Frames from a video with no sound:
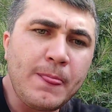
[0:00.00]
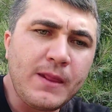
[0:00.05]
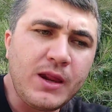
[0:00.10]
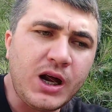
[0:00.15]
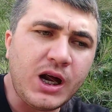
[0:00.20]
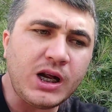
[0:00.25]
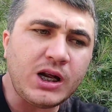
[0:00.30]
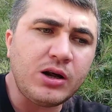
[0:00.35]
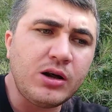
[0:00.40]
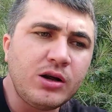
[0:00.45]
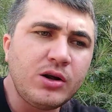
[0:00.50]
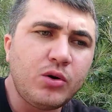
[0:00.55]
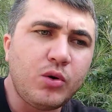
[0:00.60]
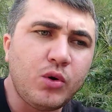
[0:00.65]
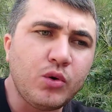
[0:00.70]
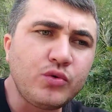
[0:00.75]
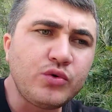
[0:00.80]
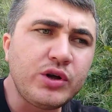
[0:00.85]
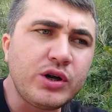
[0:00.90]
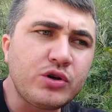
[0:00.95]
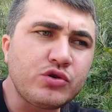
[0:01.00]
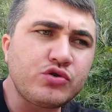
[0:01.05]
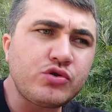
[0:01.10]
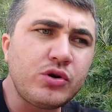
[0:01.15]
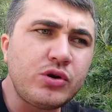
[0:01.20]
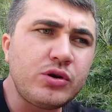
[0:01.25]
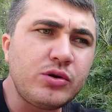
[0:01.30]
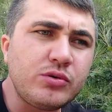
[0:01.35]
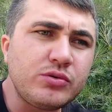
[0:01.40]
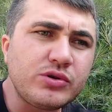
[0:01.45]
Yani onları
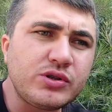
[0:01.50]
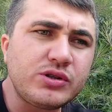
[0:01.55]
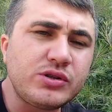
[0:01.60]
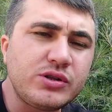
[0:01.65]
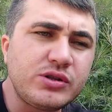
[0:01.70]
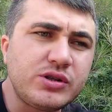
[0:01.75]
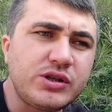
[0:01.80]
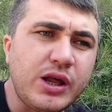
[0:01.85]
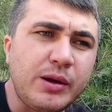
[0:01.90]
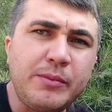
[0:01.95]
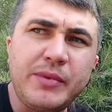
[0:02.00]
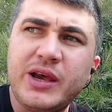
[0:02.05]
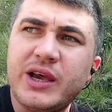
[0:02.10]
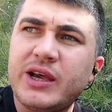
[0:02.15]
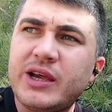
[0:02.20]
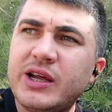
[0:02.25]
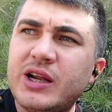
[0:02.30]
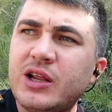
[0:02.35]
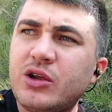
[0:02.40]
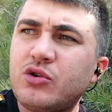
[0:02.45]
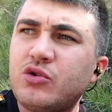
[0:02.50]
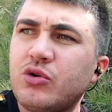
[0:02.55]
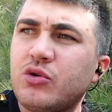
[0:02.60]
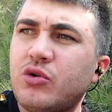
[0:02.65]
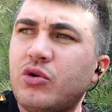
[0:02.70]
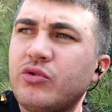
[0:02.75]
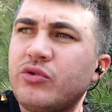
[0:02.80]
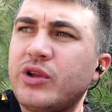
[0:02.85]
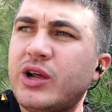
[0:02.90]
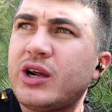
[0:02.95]
söyle demeye gerek
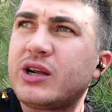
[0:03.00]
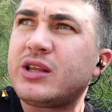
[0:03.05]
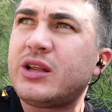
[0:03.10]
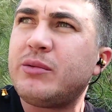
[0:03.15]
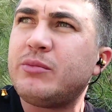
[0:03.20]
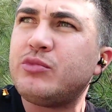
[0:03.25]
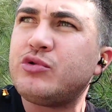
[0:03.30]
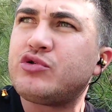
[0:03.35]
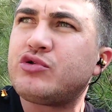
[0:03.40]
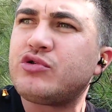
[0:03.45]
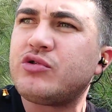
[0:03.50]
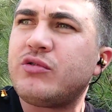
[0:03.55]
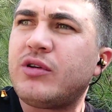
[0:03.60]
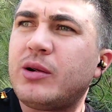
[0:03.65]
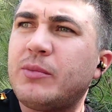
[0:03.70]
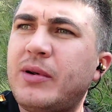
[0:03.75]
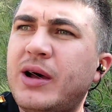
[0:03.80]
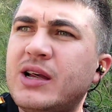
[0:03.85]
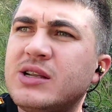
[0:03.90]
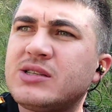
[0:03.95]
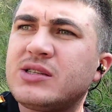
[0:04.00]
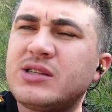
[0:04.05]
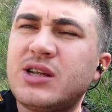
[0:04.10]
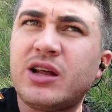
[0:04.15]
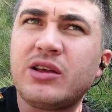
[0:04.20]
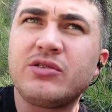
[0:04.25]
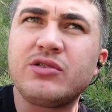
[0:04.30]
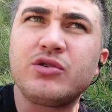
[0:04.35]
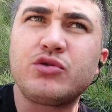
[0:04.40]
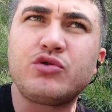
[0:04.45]
yok. Onlardan bir sürü var. Ben size
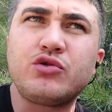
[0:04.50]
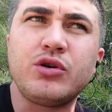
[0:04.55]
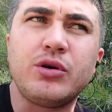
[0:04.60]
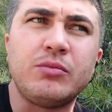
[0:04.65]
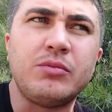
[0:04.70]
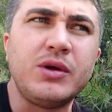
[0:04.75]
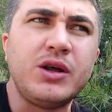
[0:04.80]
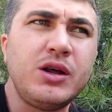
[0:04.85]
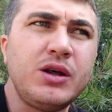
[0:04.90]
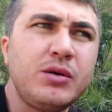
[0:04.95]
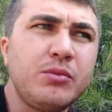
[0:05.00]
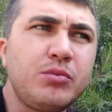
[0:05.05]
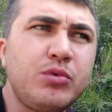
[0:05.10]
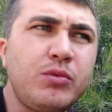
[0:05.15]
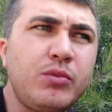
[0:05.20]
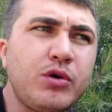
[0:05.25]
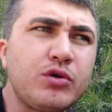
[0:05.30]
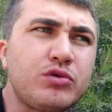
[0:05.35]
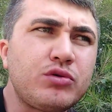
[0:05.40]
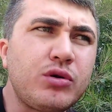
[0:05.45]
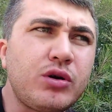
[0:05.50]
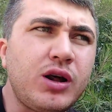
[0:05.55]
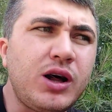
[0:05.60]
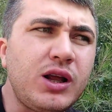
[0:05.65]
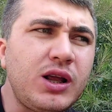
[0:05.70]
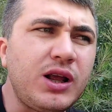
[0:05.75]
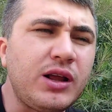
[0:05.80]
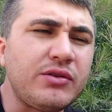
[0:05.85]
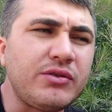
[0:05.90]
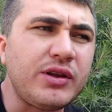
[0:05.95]
anlatıyorum. Bu motoru
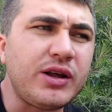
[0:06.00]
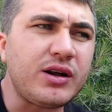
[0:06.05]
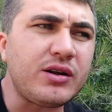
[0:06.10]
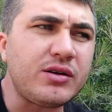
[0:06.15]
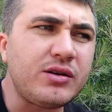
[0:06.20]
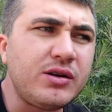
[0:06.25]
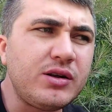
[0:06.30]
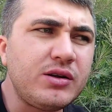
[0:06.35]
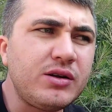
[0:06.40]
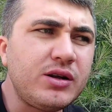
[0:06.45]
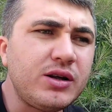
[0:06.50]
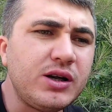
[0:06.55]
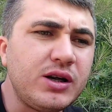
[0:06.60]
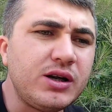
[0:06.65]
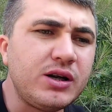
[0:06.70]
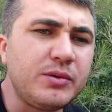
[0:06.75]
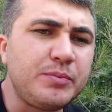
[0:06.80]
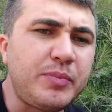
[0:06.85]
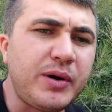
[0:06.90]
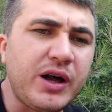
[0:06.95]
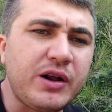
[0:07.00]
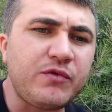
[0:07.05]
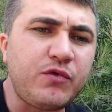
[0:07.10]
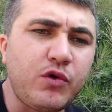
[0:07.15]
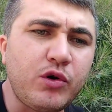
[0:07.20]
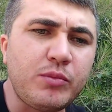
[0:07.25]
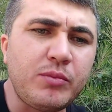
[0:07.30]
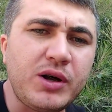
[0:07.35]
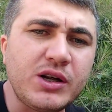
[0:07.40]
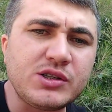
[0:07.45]
alanlar e,
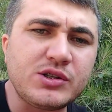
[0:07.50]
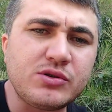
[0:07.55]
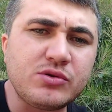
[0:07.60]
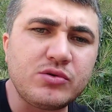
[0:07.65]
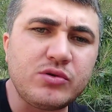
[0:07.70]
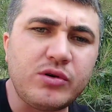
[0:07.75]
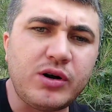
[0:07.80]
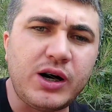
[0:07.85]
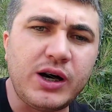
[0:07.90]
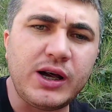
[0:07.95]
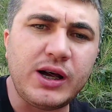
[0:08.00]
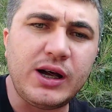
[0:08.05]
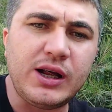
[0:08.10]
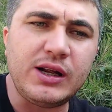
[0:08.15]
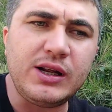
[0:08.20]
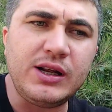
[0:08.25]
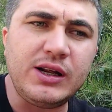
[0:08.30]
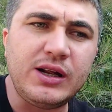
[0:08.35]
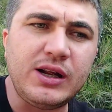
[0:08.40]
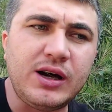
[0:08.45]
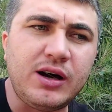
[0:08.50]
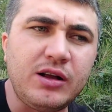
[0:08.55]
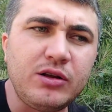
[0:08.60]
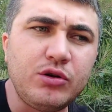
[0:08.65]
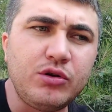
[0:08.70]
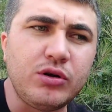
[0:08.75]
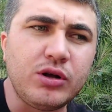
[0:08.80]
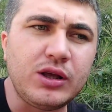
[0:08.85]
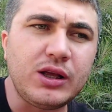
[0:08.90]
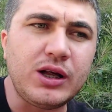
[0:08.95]
performans hayaliyle
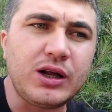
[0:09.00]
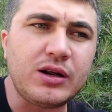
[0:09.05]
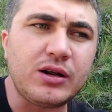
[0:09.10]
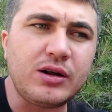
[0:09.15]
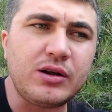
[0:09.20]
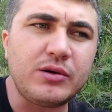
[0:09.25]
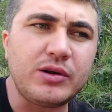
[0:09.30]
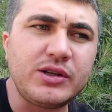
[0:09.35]
alıyorlar.